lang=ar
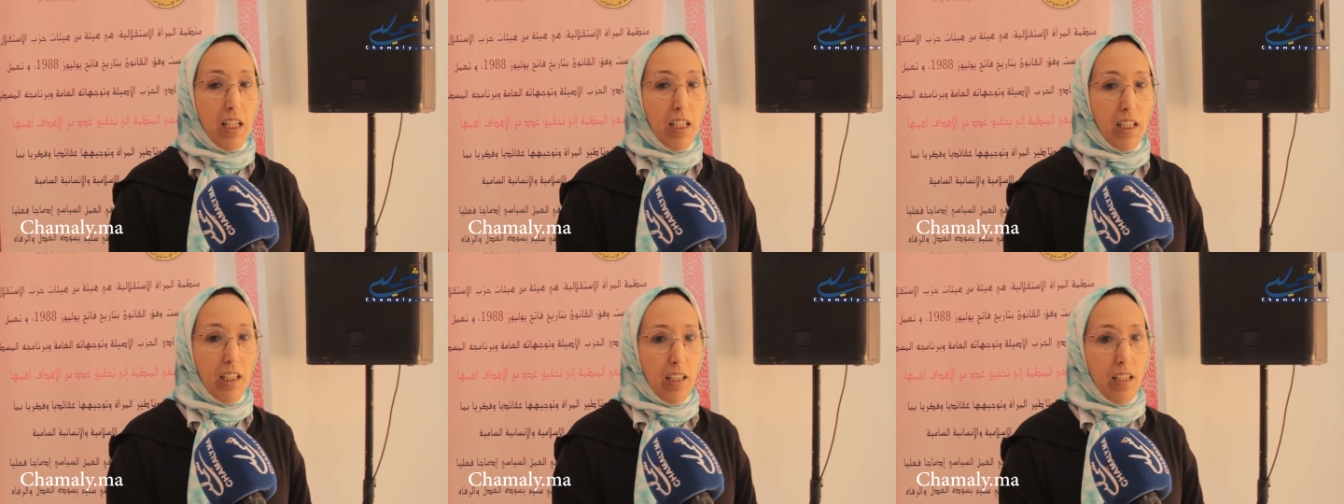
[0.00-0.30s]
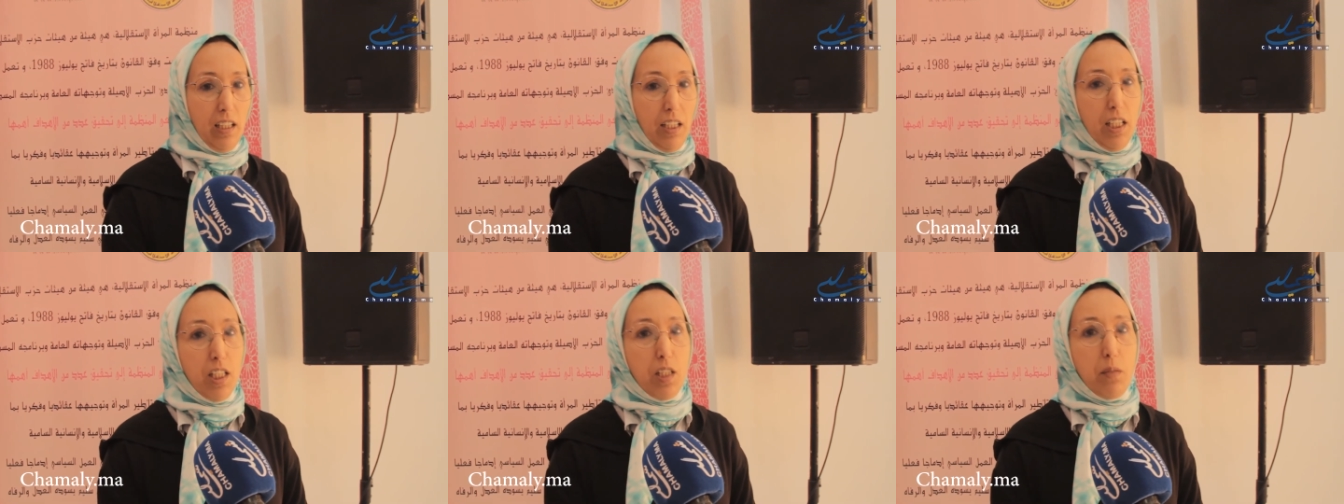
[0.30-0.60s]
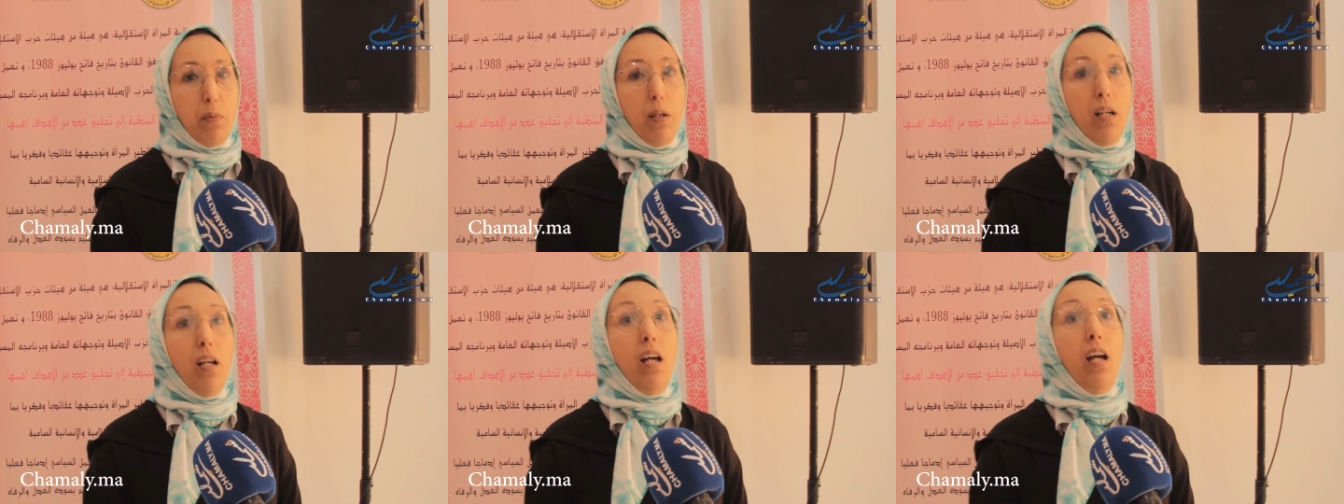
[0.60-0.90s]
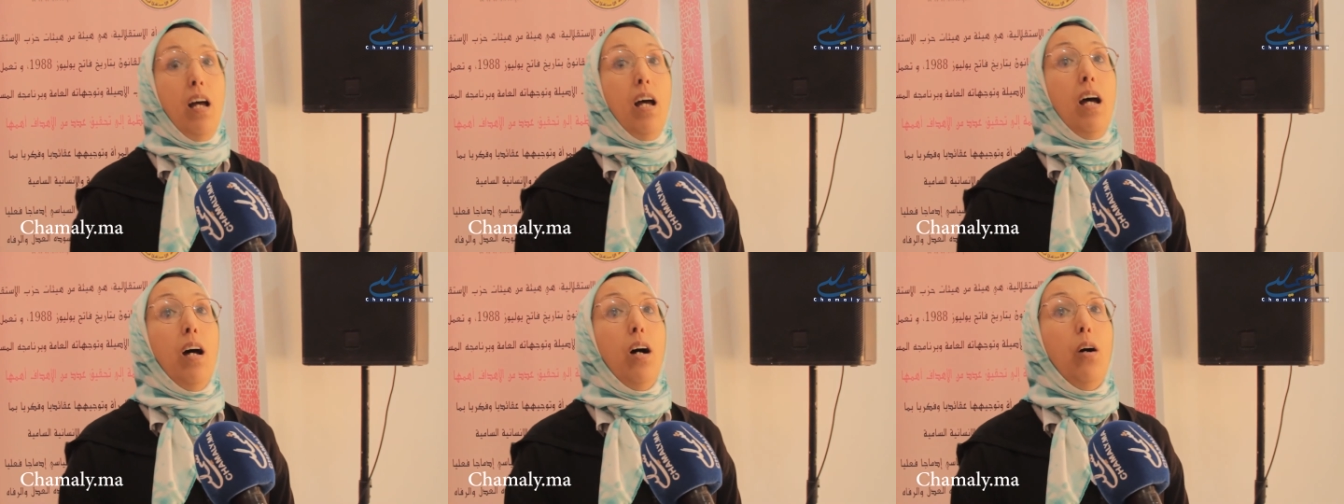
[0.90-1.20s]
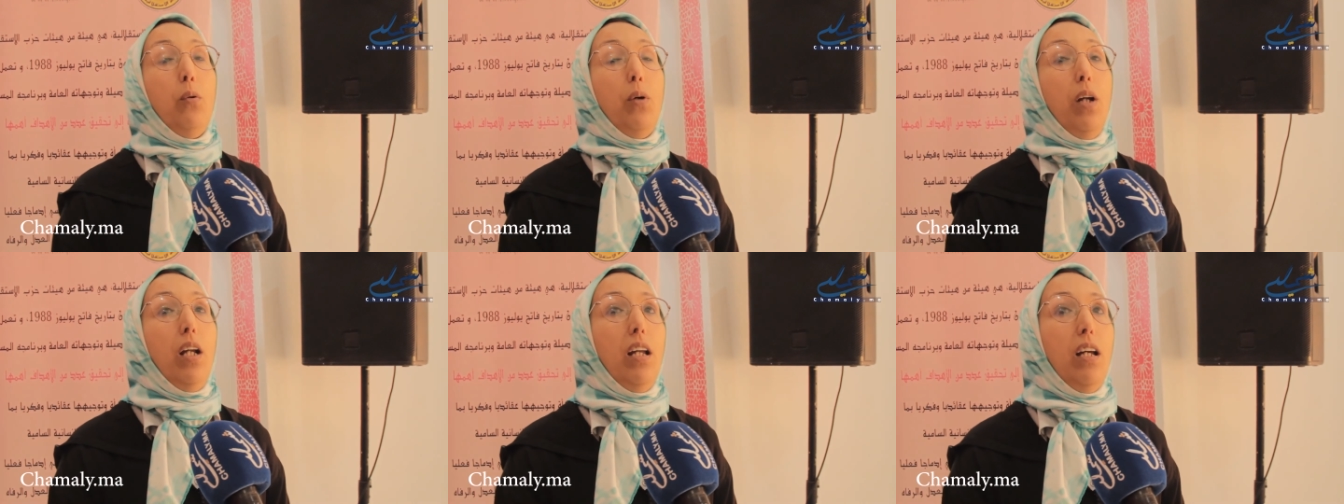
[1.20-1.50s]
للحزب
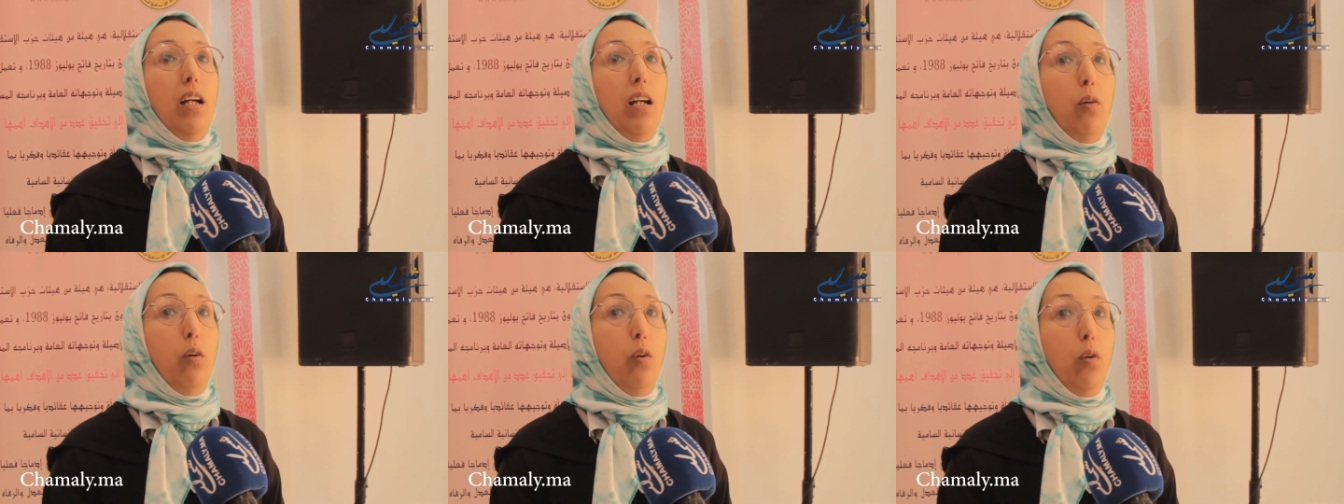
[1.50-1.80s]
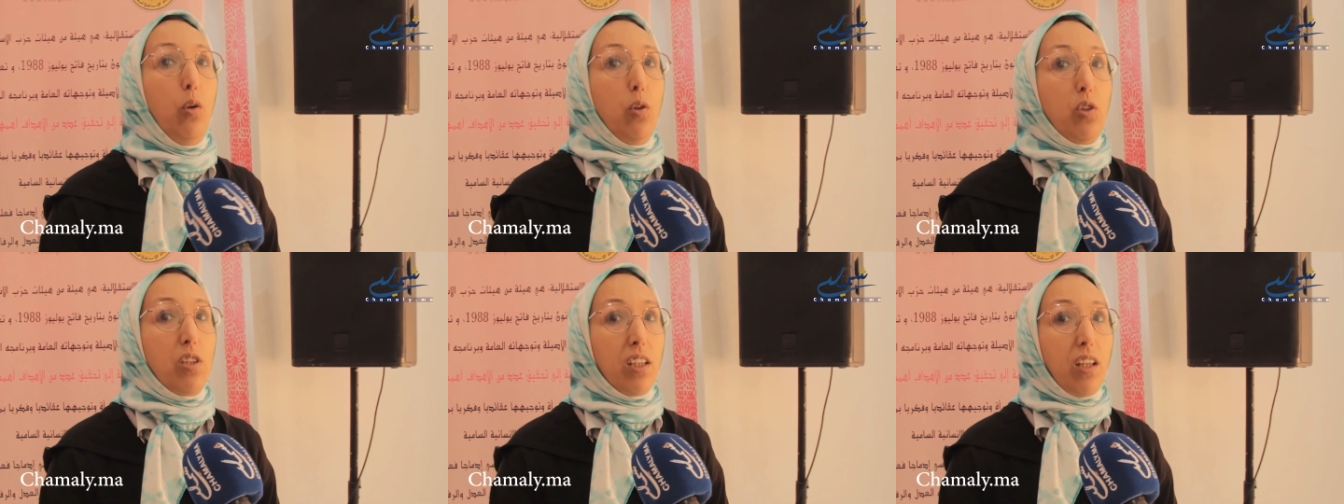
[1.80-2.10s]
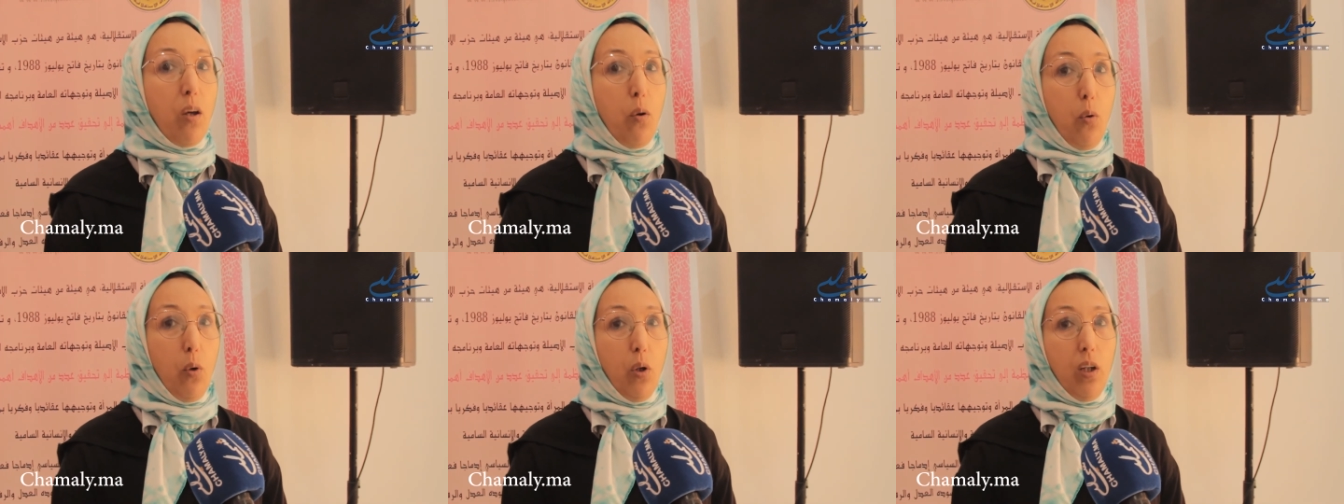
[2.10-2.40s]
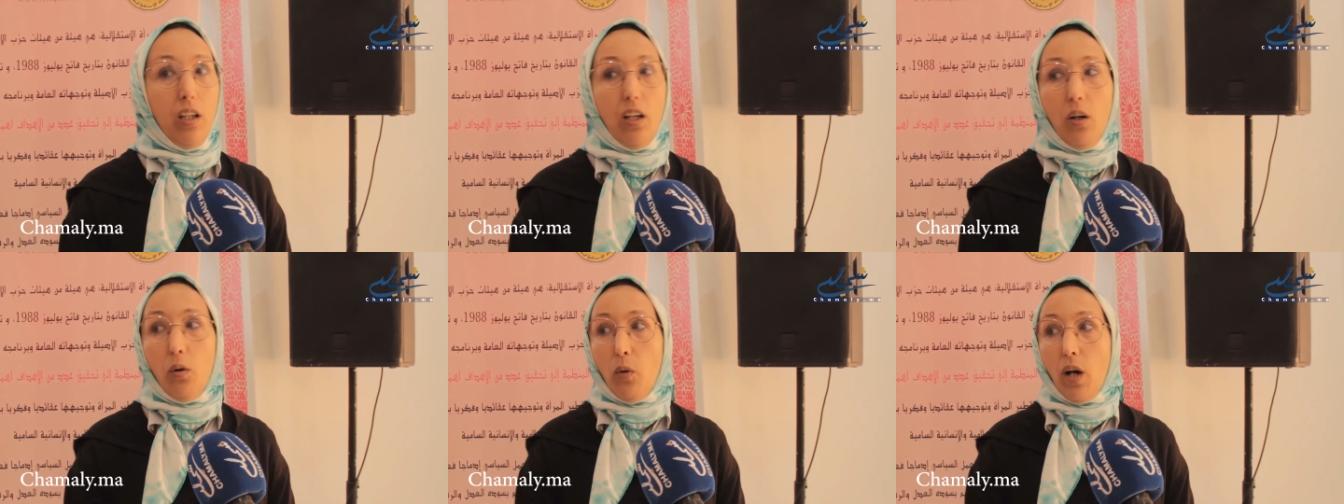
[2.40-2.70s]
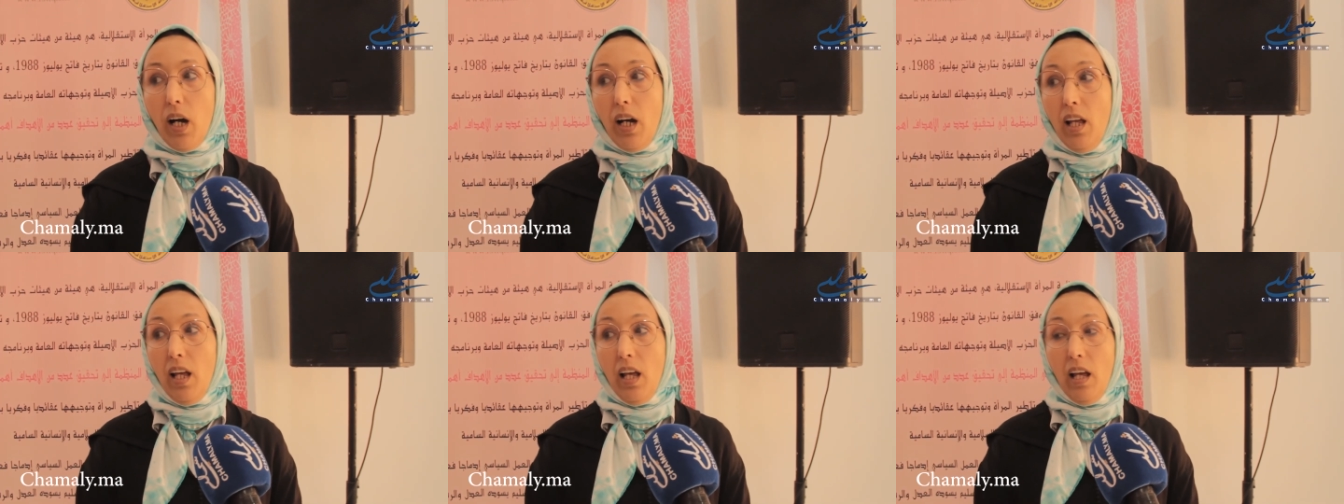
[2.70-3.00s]
والتطوع اللي
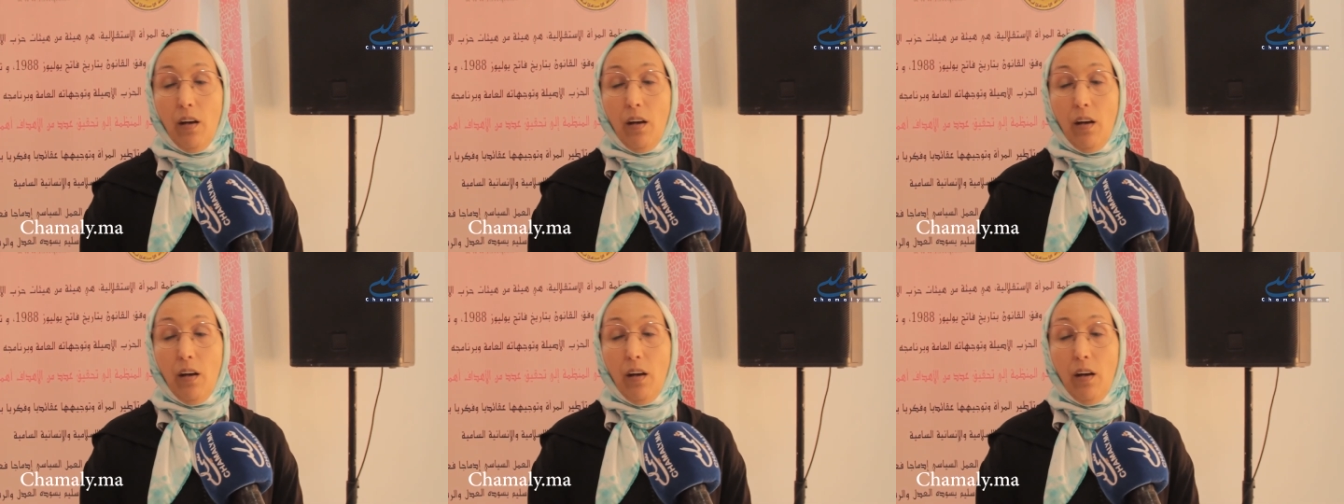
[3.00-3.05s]
هو